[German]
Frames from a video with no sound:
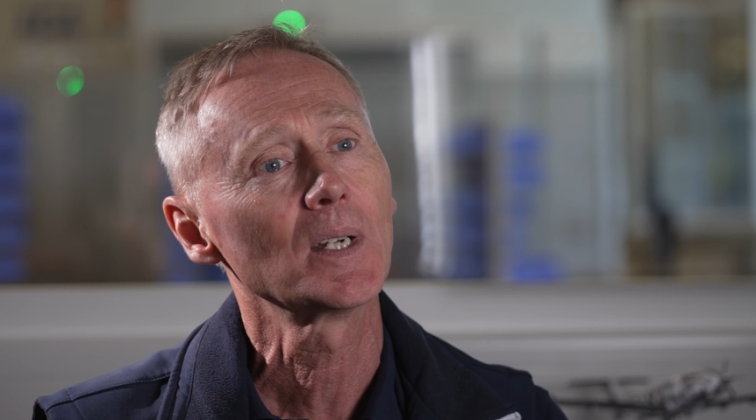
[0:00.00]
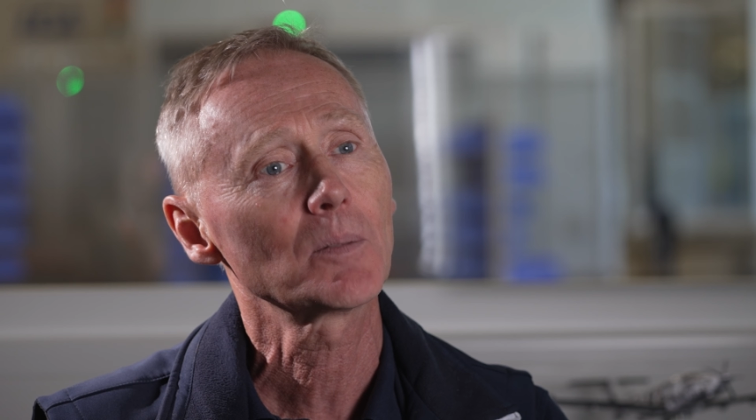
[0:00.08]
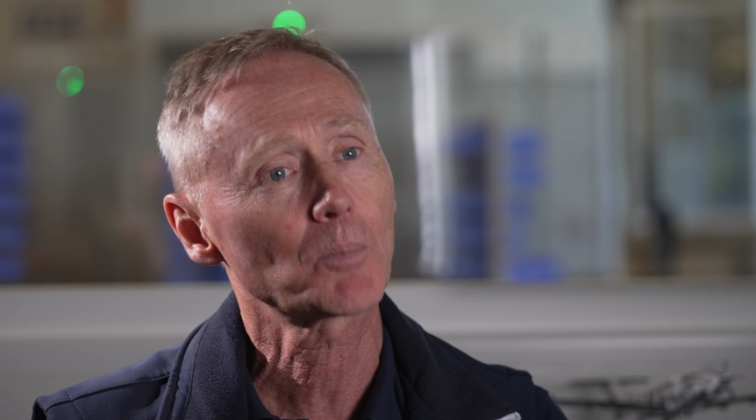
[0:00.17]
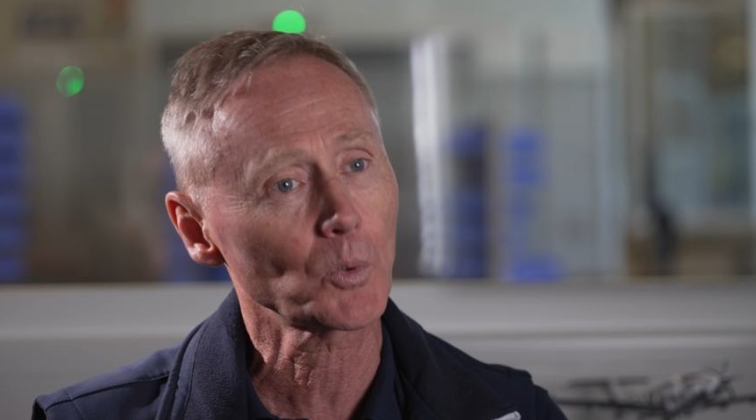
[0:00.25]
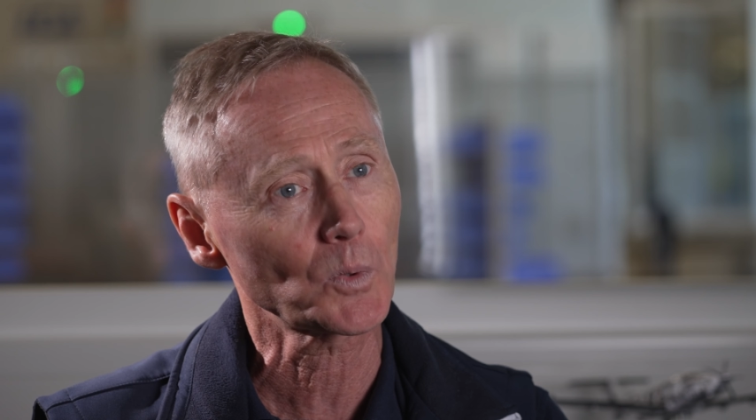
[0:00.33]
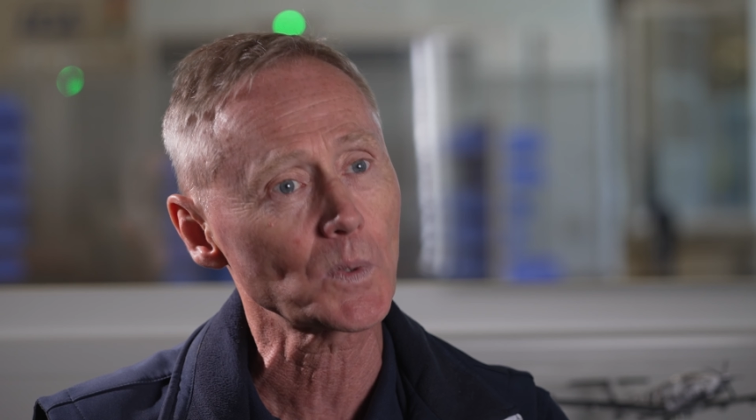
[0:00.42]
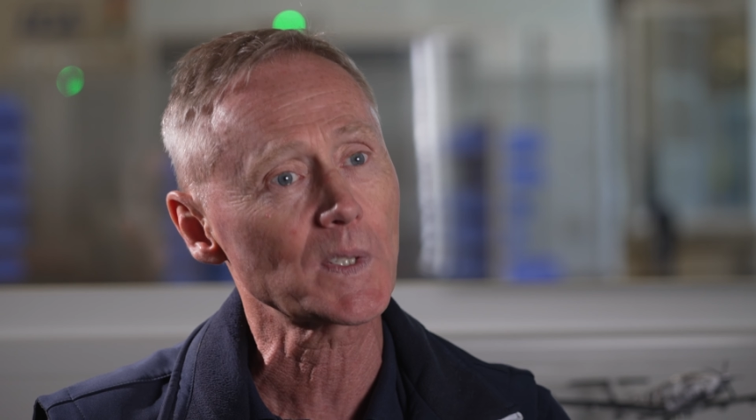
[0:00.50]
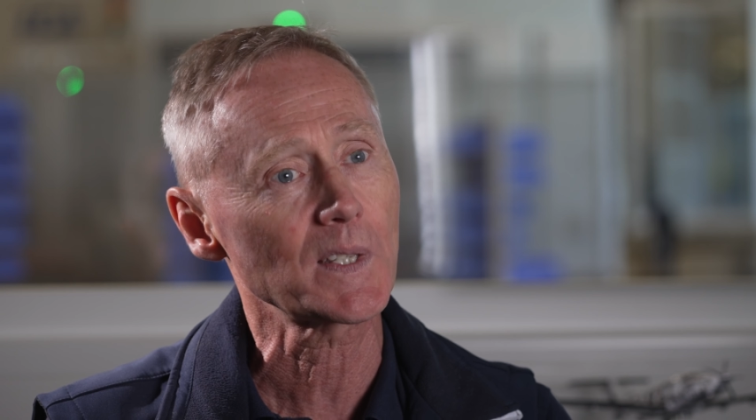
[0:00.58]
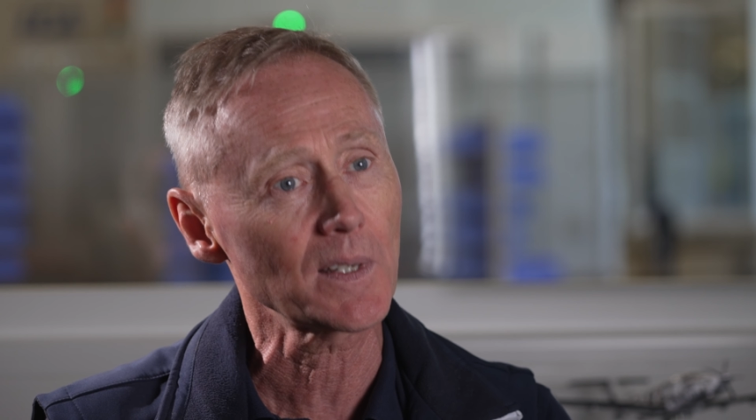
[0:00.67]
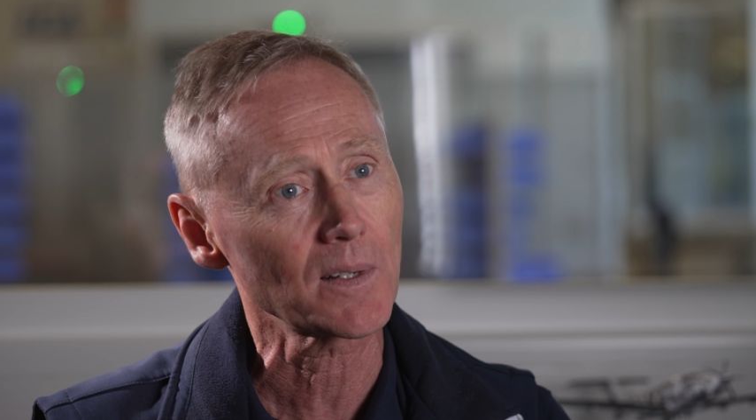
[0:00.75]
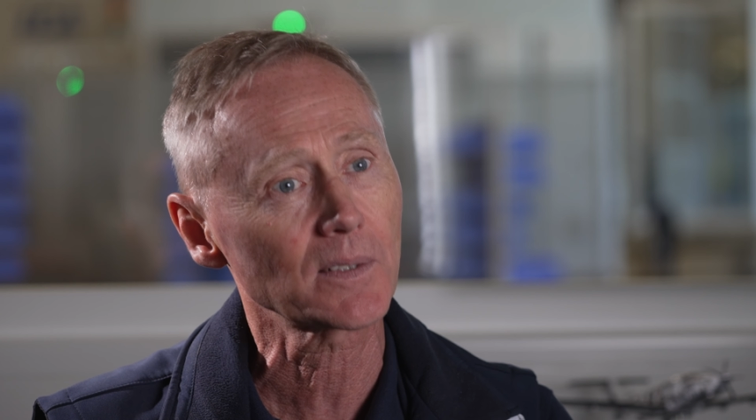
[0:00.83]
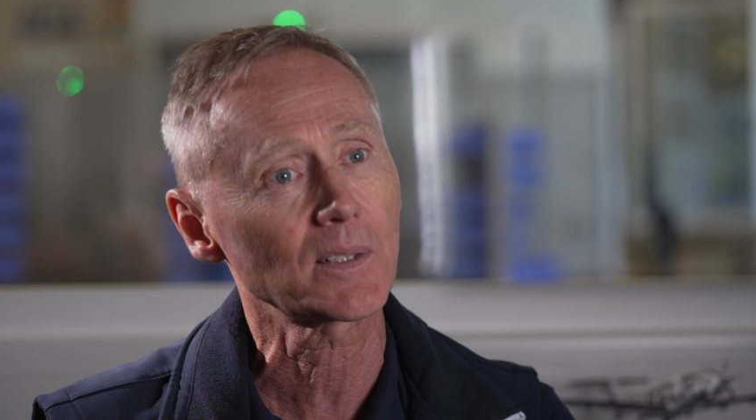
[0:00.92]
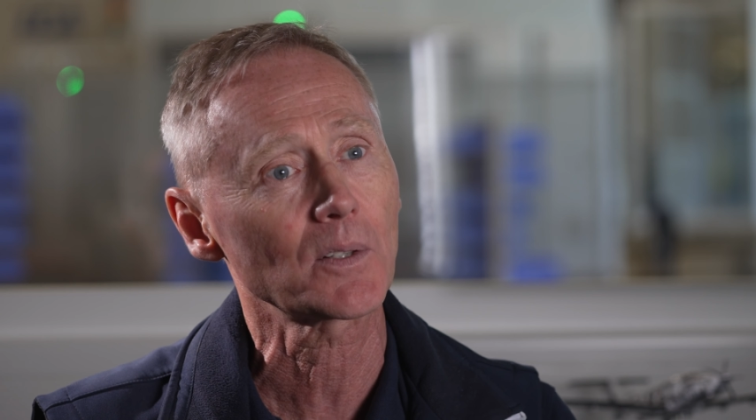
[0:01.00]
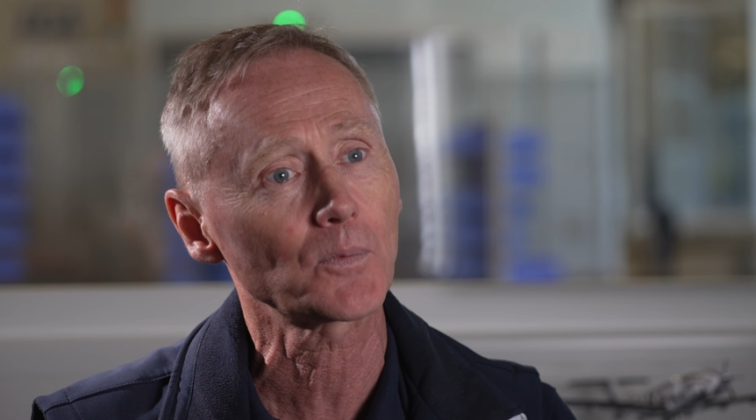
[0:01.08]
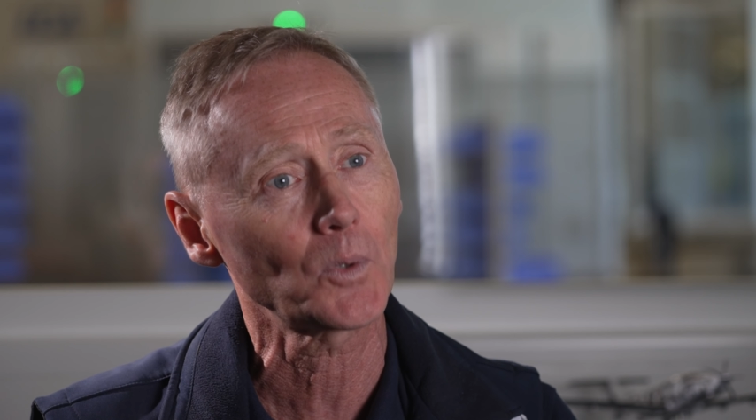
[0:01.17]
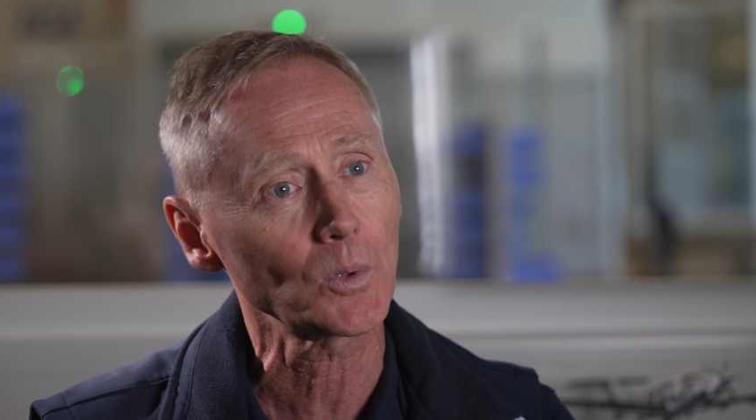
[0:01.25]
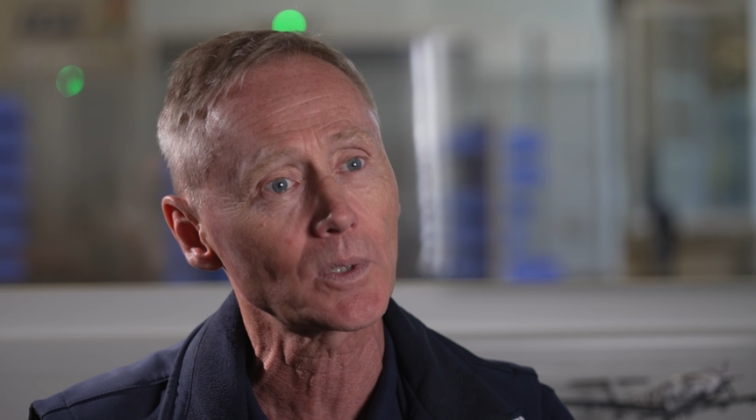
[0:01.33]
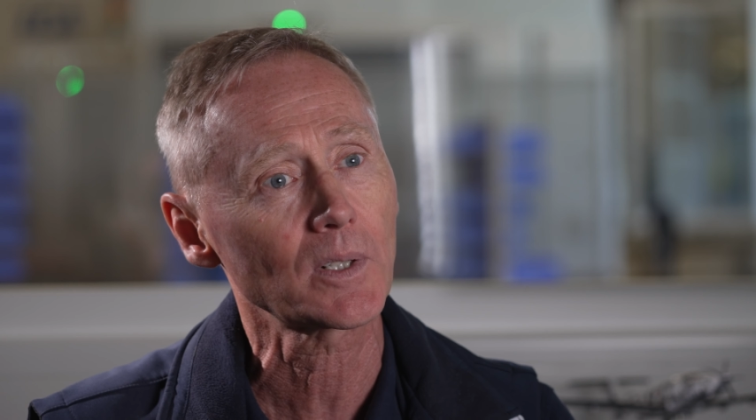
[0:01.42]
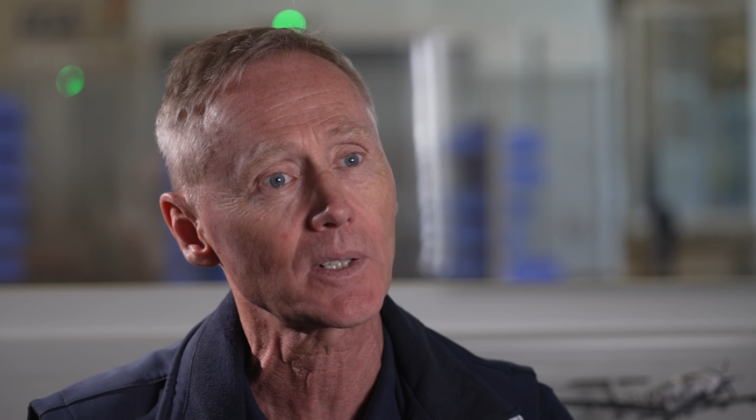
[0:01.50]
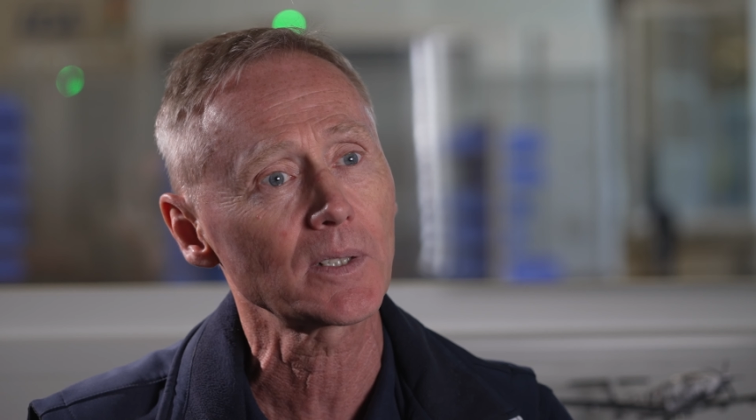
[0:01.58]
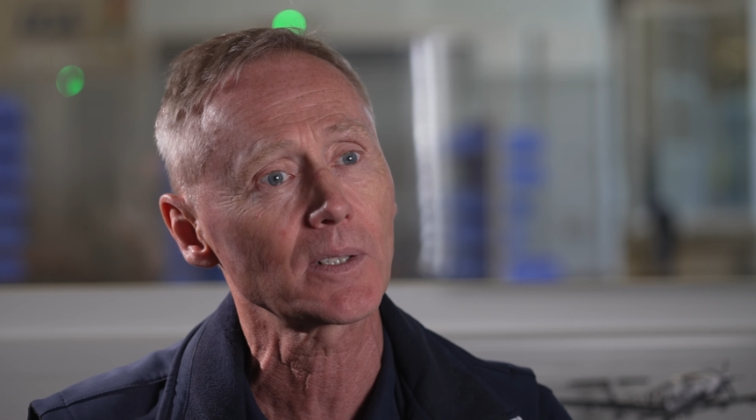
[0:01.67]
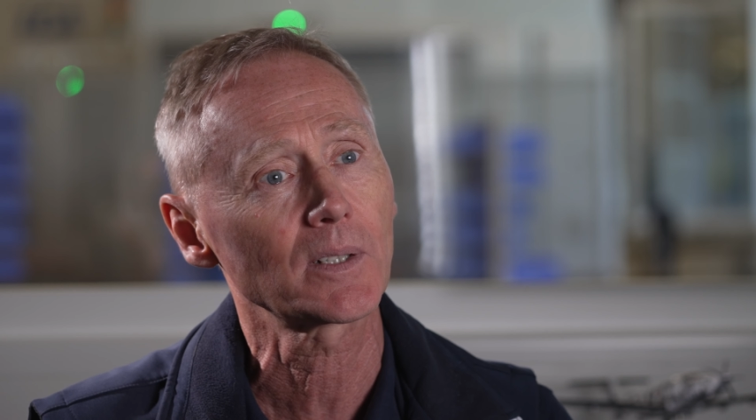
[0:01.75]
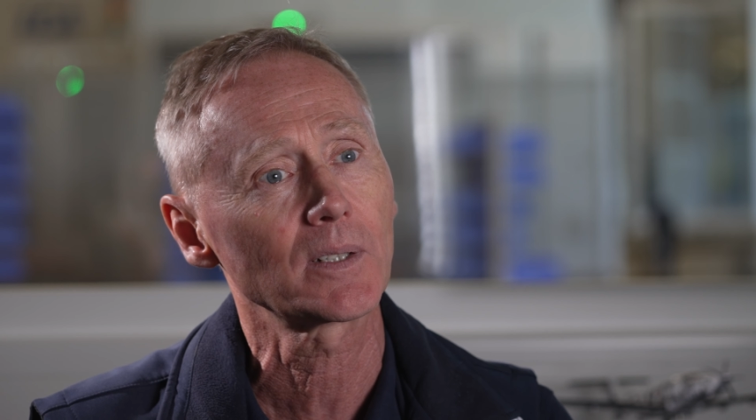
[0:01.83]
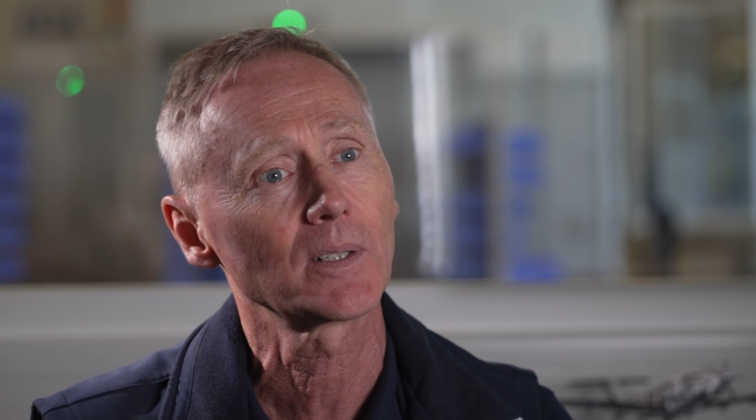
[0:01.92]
produziert erfolgreich.